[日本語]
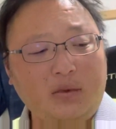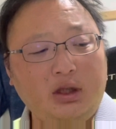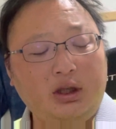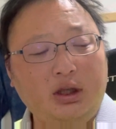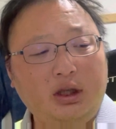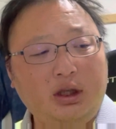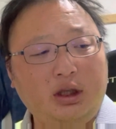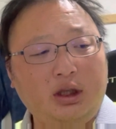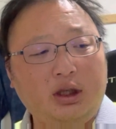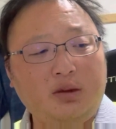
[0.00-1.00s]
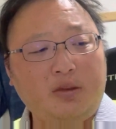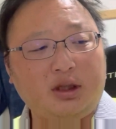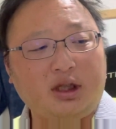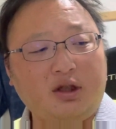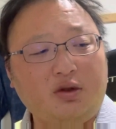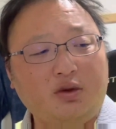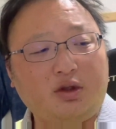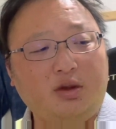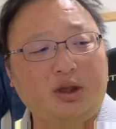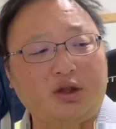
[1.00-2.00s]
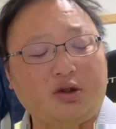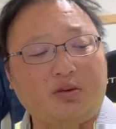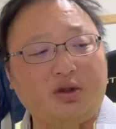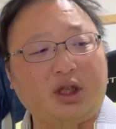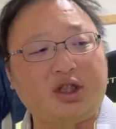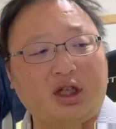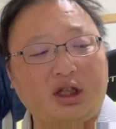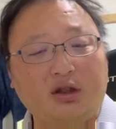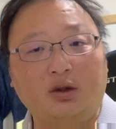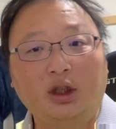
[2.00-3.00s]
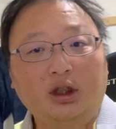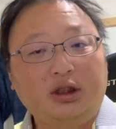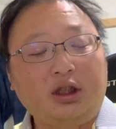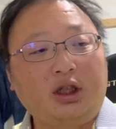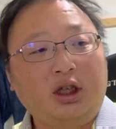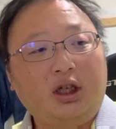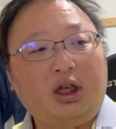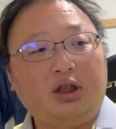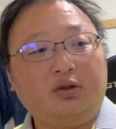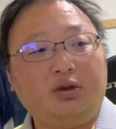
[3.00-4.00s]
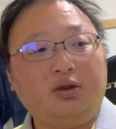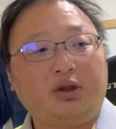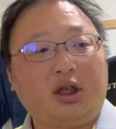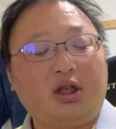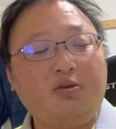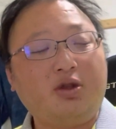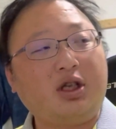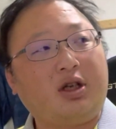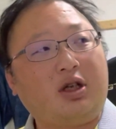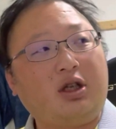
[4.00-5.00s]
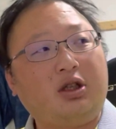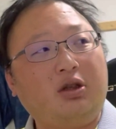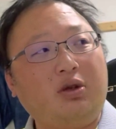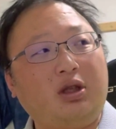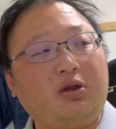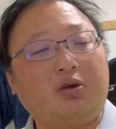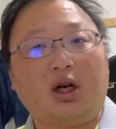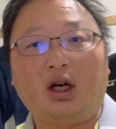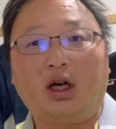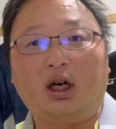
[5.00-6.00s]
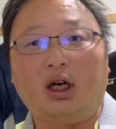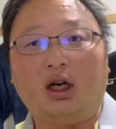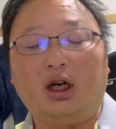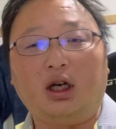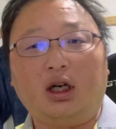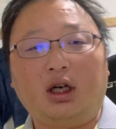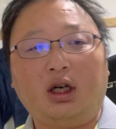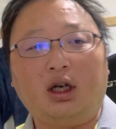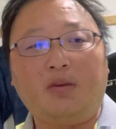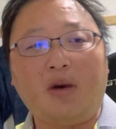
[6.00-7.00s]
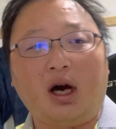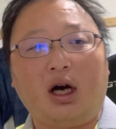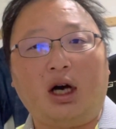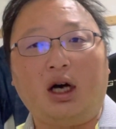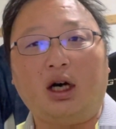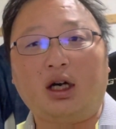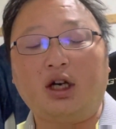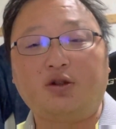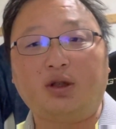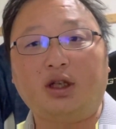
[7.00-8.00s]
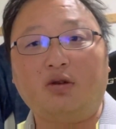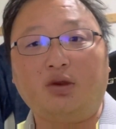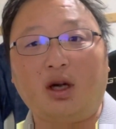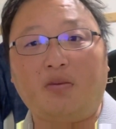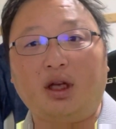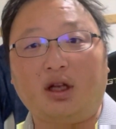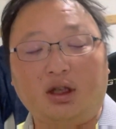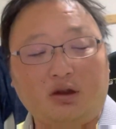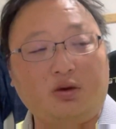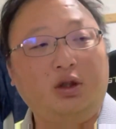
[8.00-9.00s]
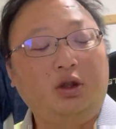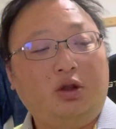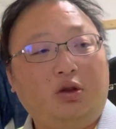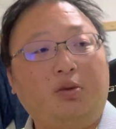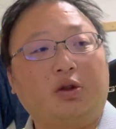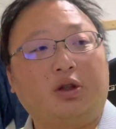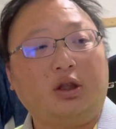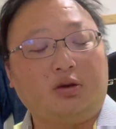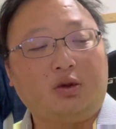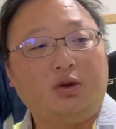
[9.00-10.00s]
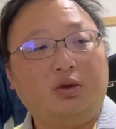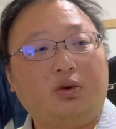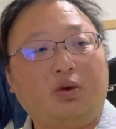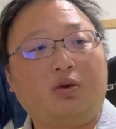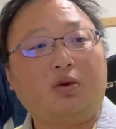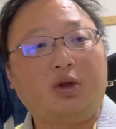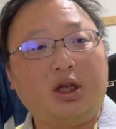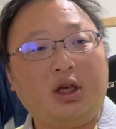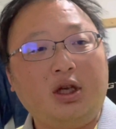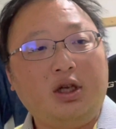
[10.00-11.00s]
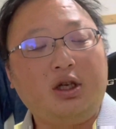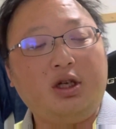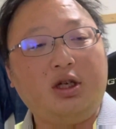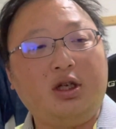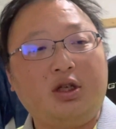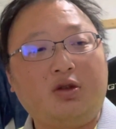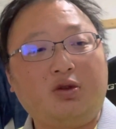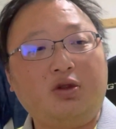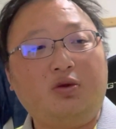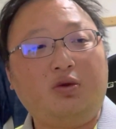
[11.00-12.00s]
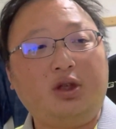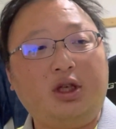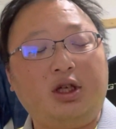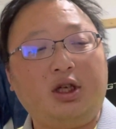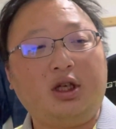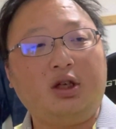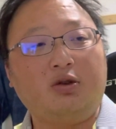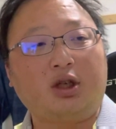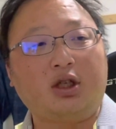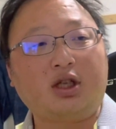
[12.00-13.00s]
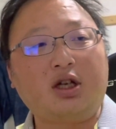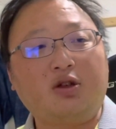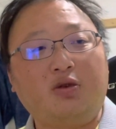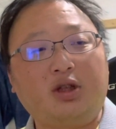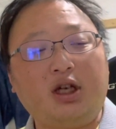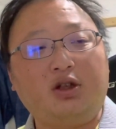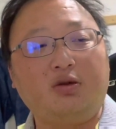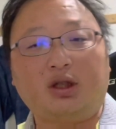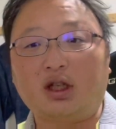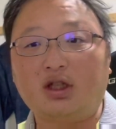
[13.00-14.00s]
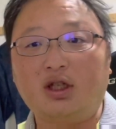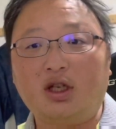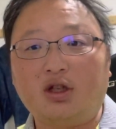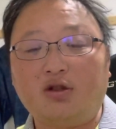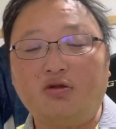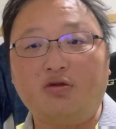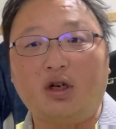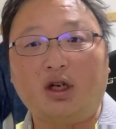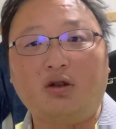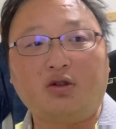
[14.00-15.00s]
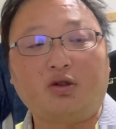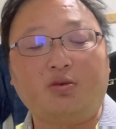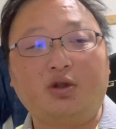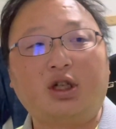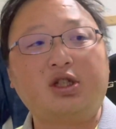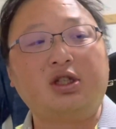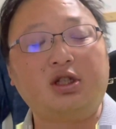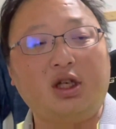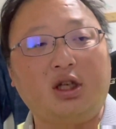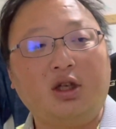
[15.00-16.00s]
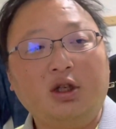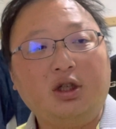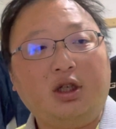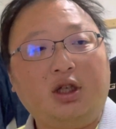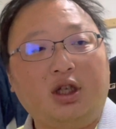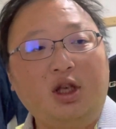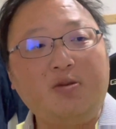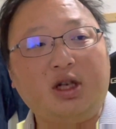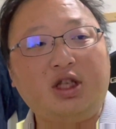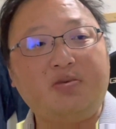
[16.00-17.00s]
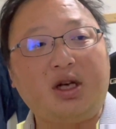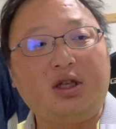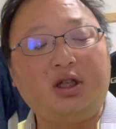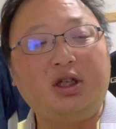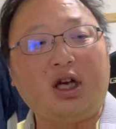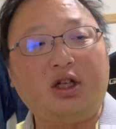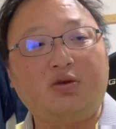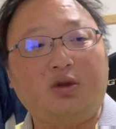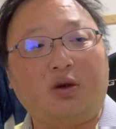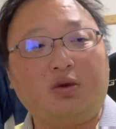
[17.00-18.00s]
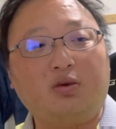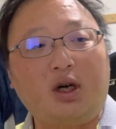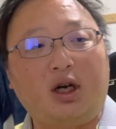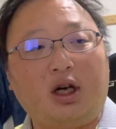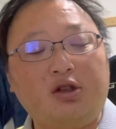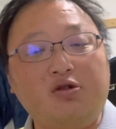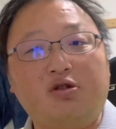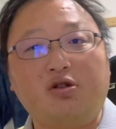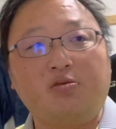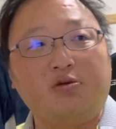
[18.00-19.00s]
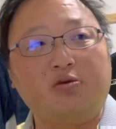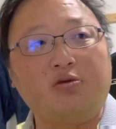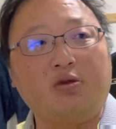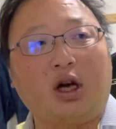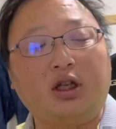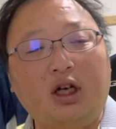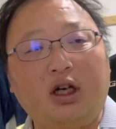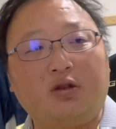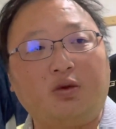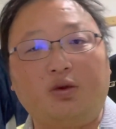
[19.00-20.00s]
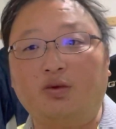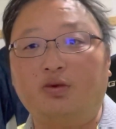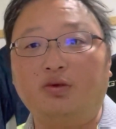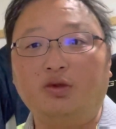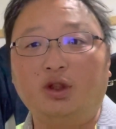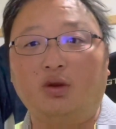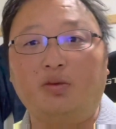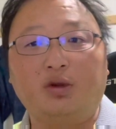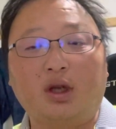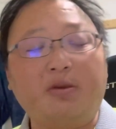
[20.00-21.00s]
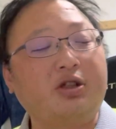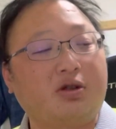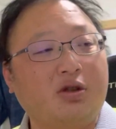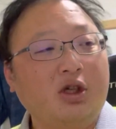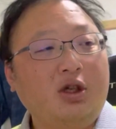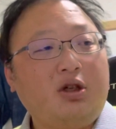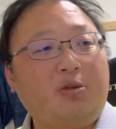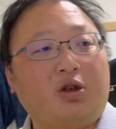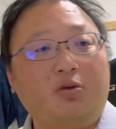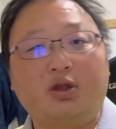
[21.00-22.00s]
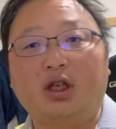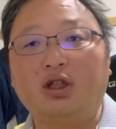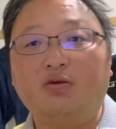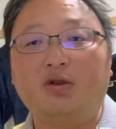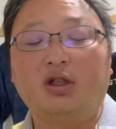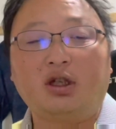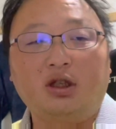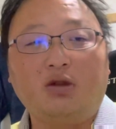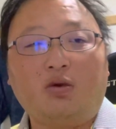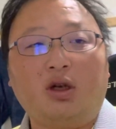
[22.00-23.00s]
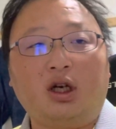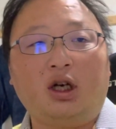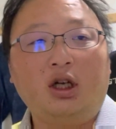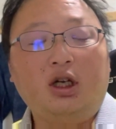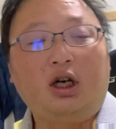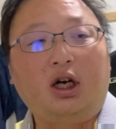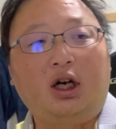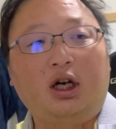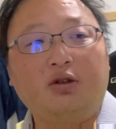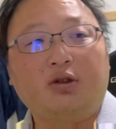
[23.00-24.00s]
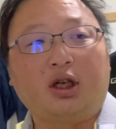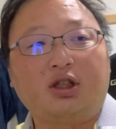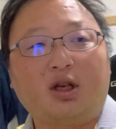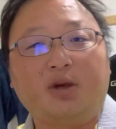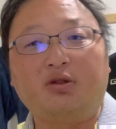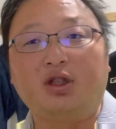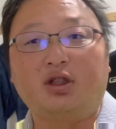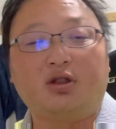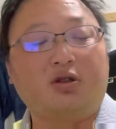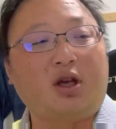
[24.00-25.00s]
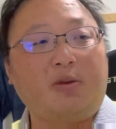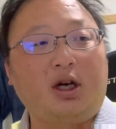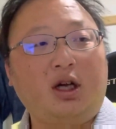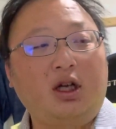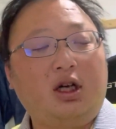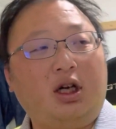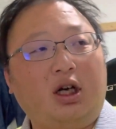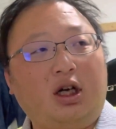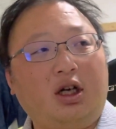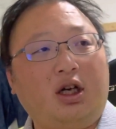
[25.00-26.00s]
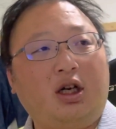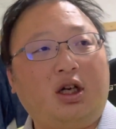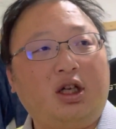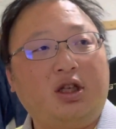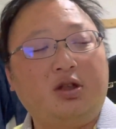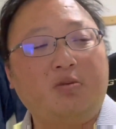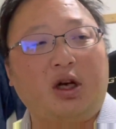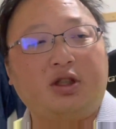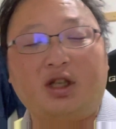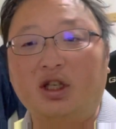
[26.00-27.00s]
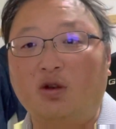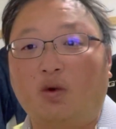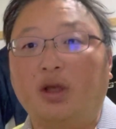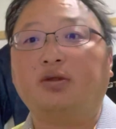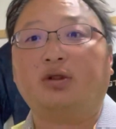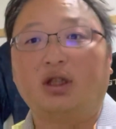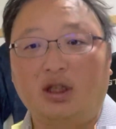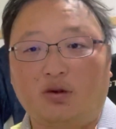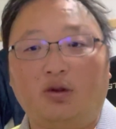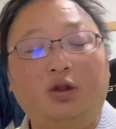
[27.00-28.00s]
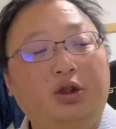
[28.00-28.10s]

えー、まあ、残業するまではちょっと難しいかなと。ただ、あの、言うたら勤務制限かかってるのはなんとか、あまあ、解消できるように頑張りたいなと思ってるというところで、えー、そっちの方で、えー、言うたら残業代っていう形で収入を上げるのはちょっと難しいんで、えー、今一番やれそうなことは YouTube かなというふうに思ってます。まあ、今日も3人増えたんで、これが、あ言うたら300日続けば、あまあ、1000人超えるんでね、と